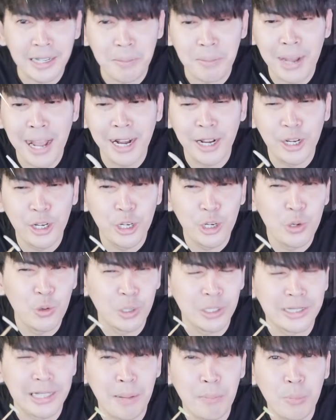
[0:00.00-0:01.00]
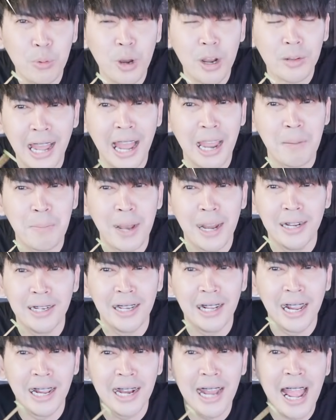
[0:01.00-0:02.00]
สามารถดูดซับพวกไขมันหรื
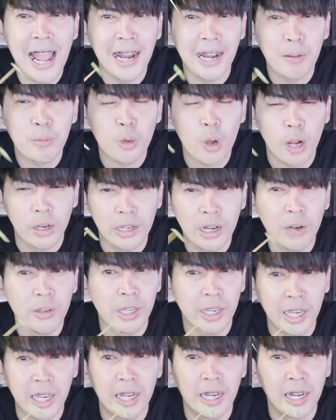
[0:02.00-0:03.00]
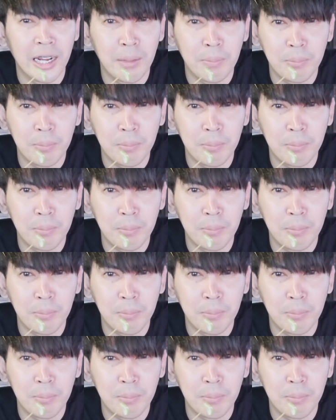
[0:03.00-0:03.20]
ออะไรได้นะก่อนที่เราจะกินนะค